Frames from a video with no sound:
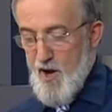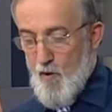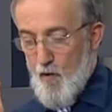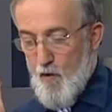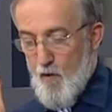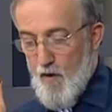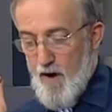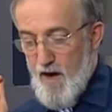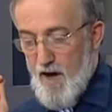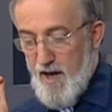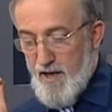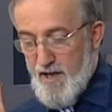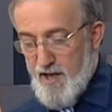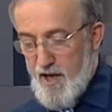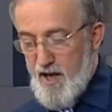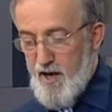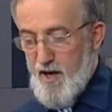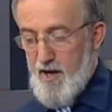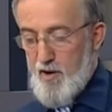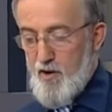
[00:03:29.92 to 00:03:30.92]
Ve
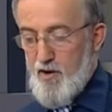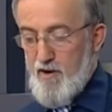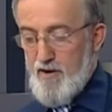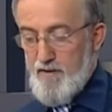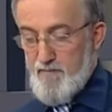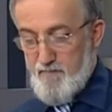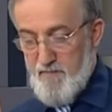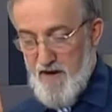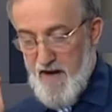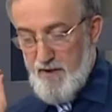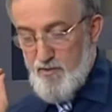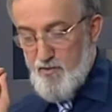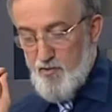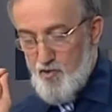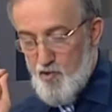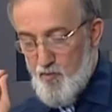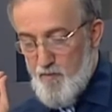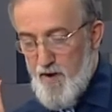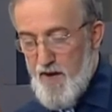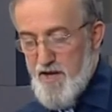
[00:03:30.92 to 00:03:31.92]
ene ben
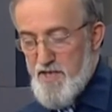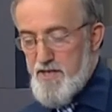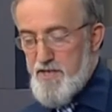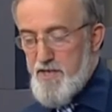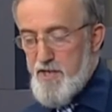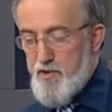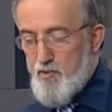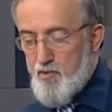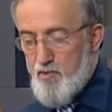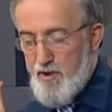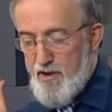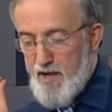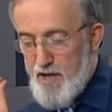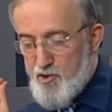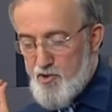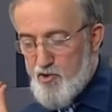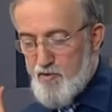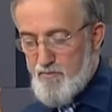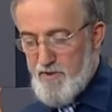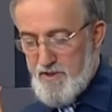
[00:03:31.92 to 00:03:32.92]
ubeyyinu
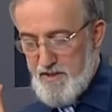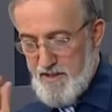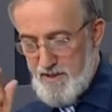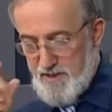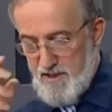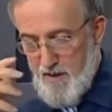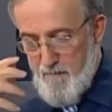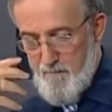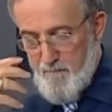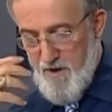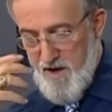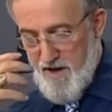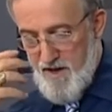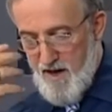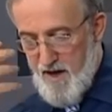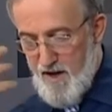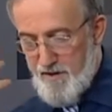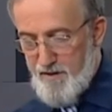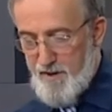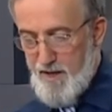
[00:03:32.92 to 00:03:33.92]
lekum size
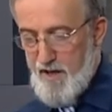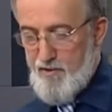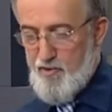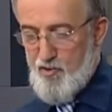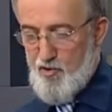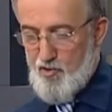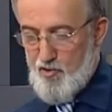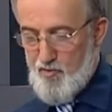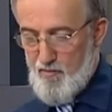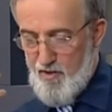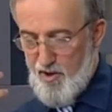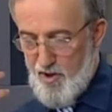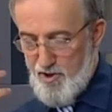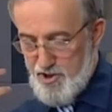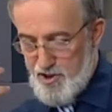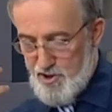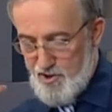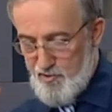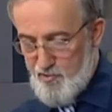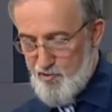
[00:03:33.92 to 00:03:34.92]
beyan ediyorum,
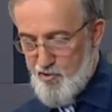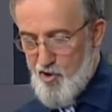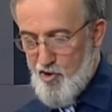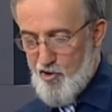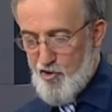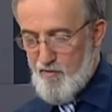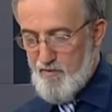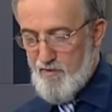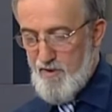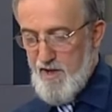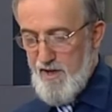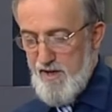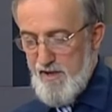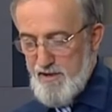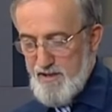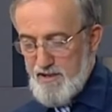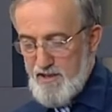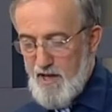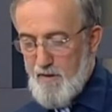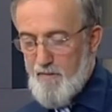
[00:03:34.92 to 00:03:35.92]
açıklıyorum.
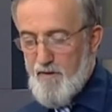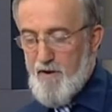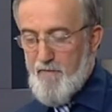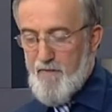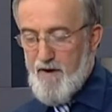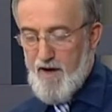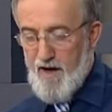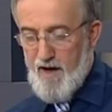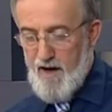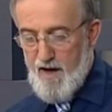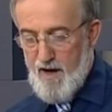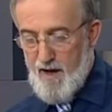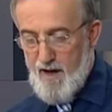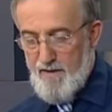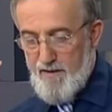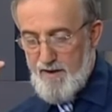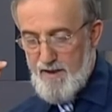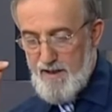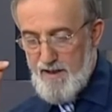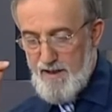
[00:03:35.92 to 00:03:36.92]
Sebebe
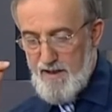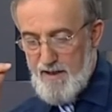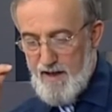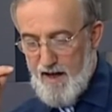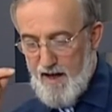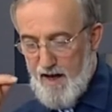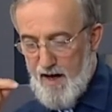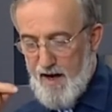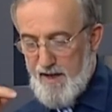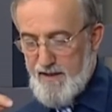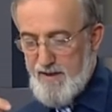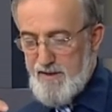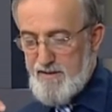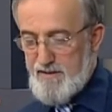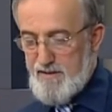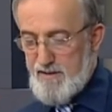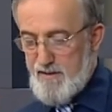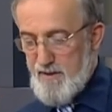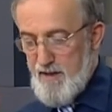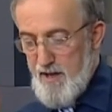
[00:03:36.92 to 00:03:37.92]
hâzihil
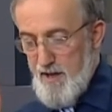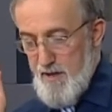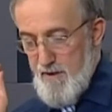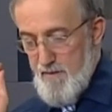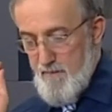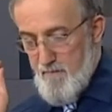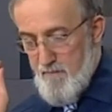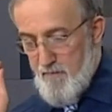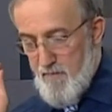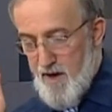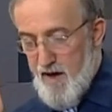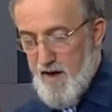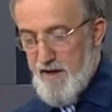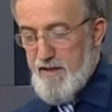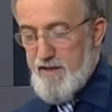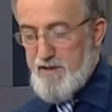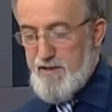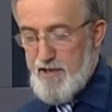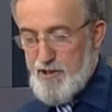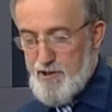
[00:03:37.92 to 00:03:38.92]
ayeti
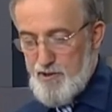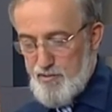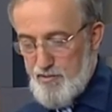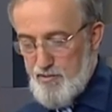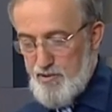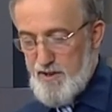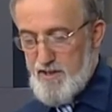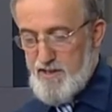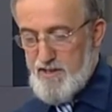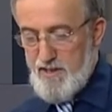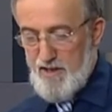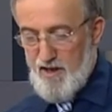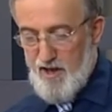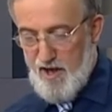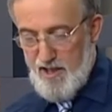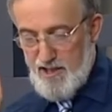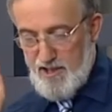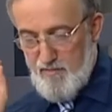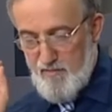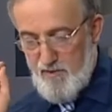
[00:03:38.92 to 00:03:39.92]
Maide suresi
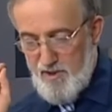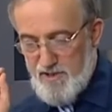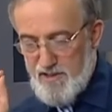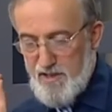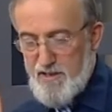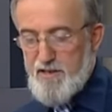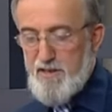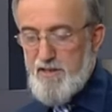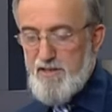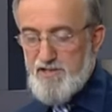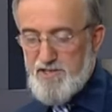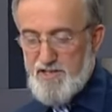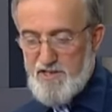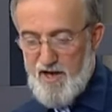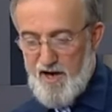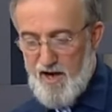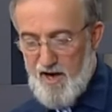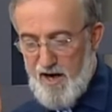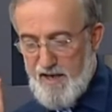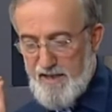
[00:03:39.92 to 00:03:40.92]

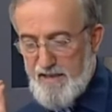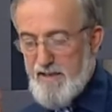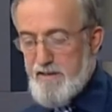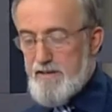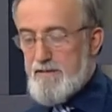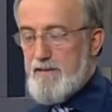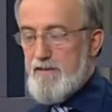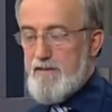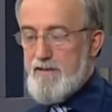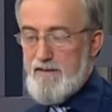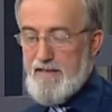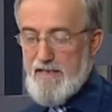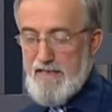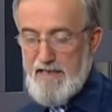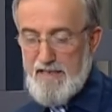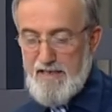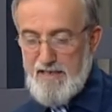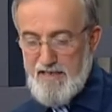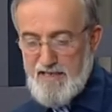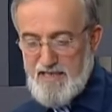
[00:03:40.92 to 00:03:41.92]
67. ayetin
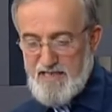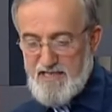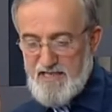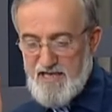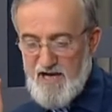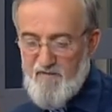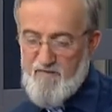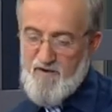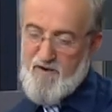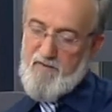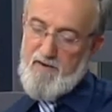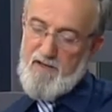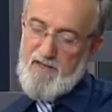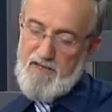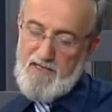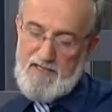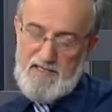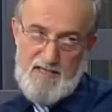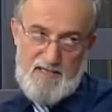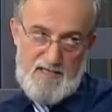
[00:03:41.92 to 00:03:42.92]
iniş
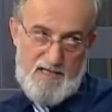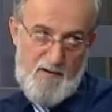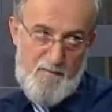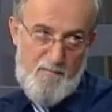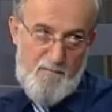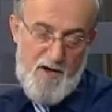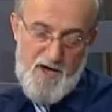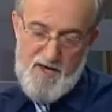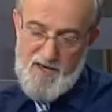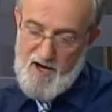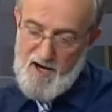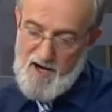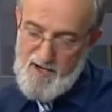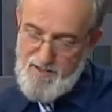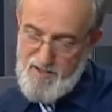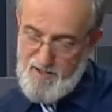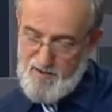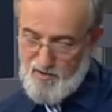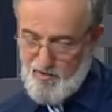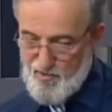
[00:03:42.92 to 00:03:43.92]
sebebini size
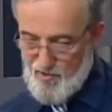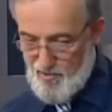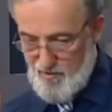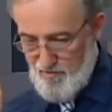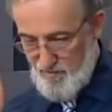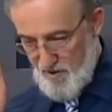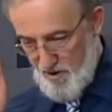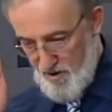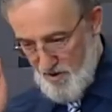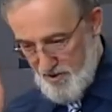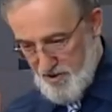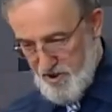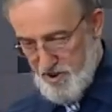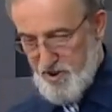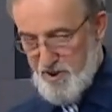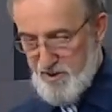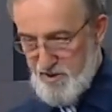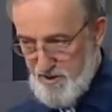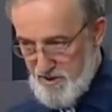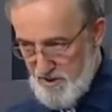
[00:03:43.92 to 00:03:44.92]
beyan ediyorum.
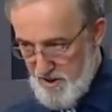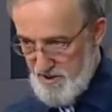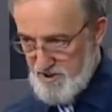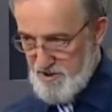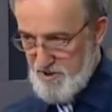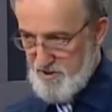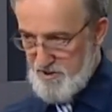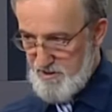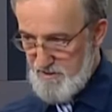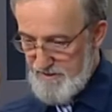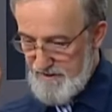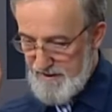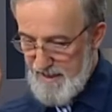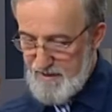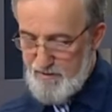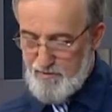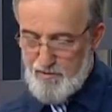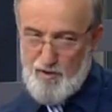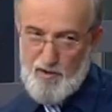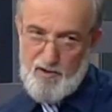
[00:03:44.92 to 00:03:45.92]
Açık seçik,
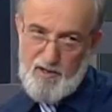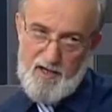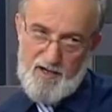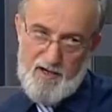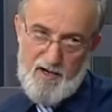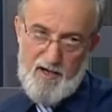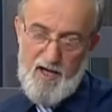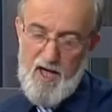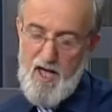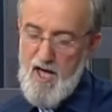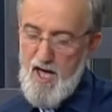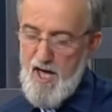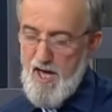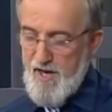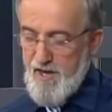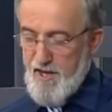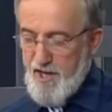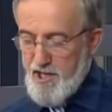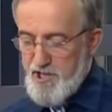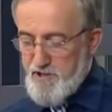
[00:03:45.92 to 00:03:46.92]
net olarak
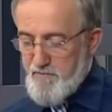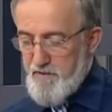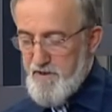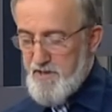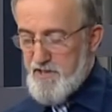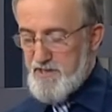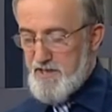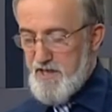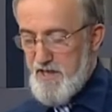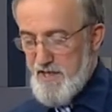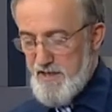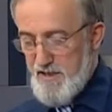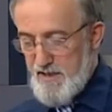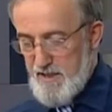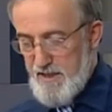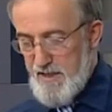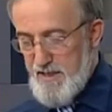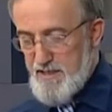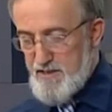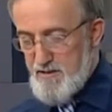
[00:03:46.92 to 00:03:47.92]
hiçbir
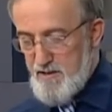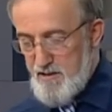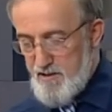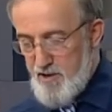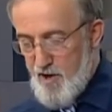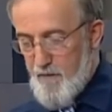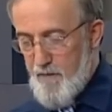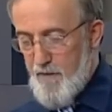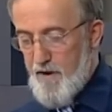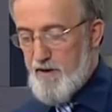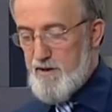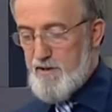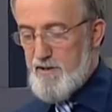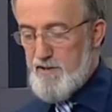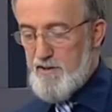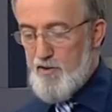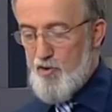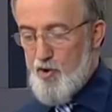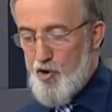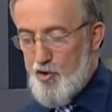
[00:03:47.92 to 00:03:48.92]
şeyin gizli
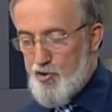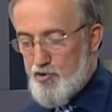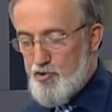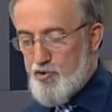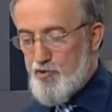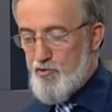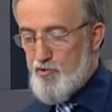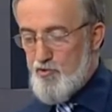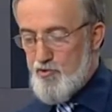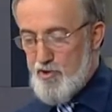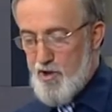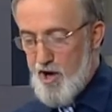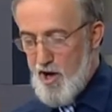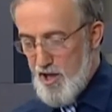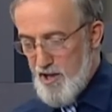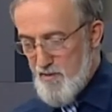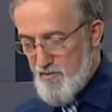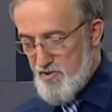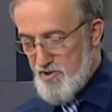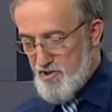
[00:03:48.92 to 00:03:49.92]
kapaklı, örtülü
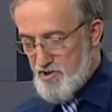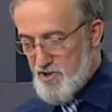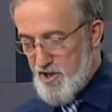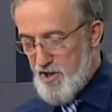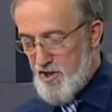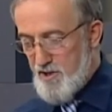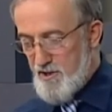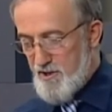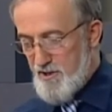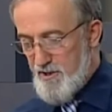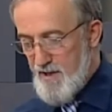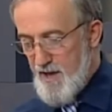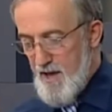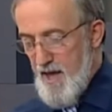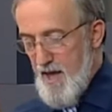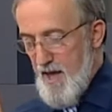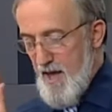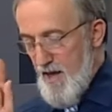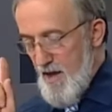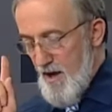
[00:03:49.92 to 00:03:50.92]
kalmayacağı,
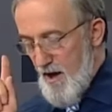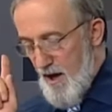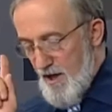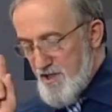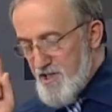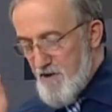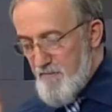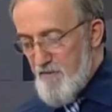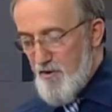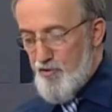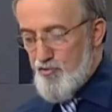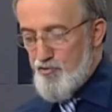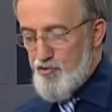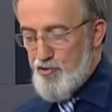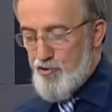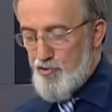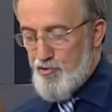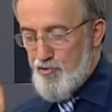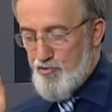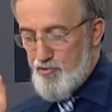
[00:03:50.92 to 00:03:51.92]
acaba
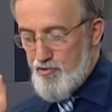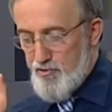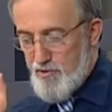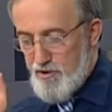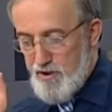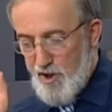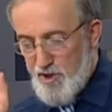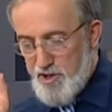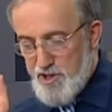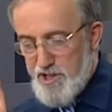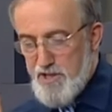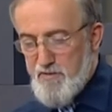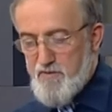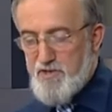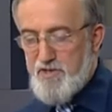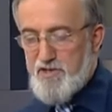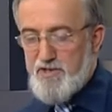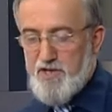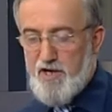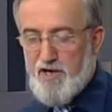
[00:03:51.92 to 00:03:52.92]
unsurunun
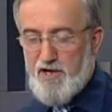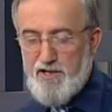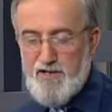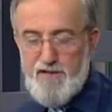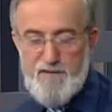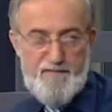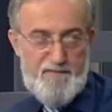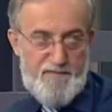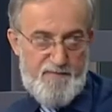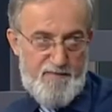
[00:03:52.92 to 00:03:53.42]
taşımayacağı